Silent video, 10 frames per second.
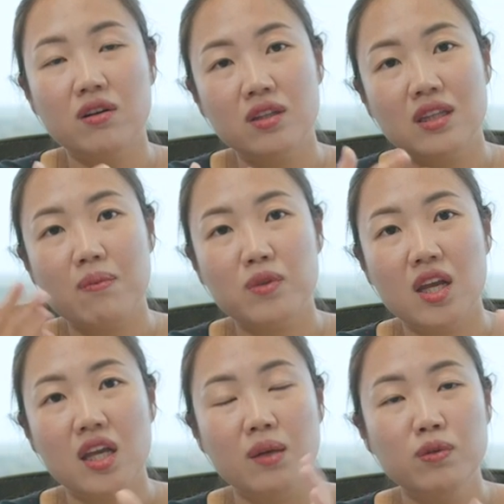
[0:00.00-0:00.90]
그렇기
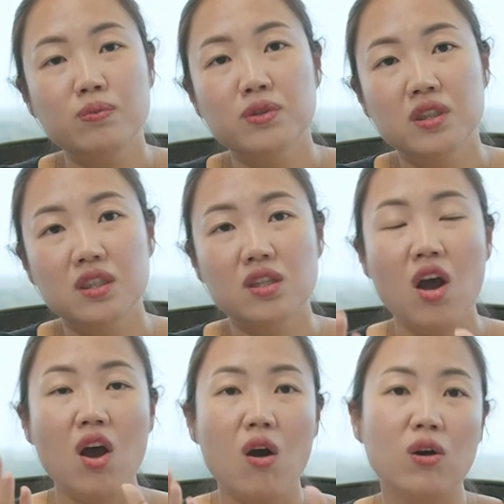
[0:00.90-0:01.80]
때문에 이 부분은
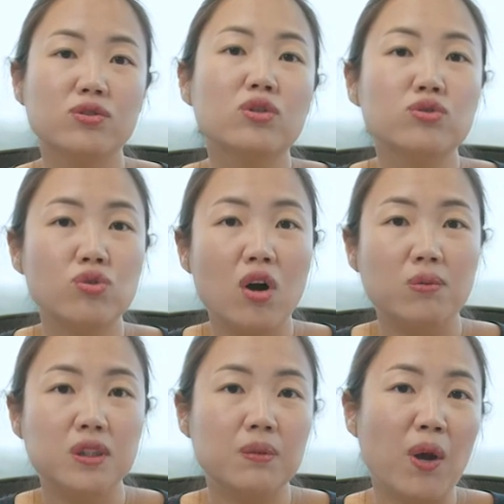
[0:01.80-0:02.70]
어쩔 수가
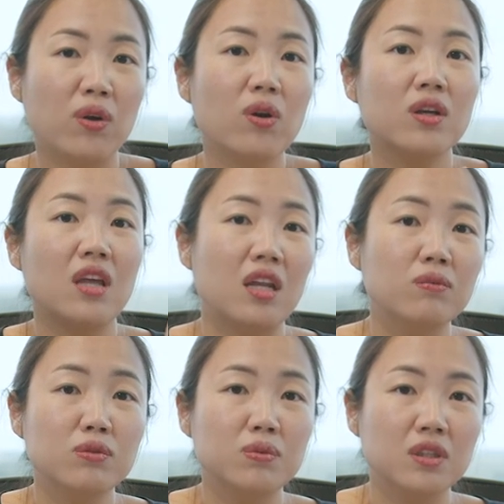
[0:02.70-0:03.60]
없이 변경이
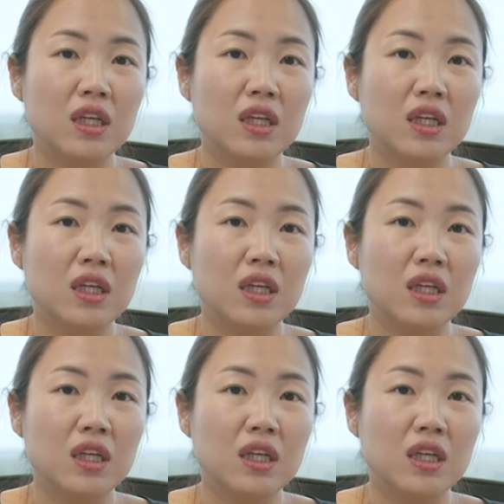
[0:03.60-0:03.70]
되는 부분,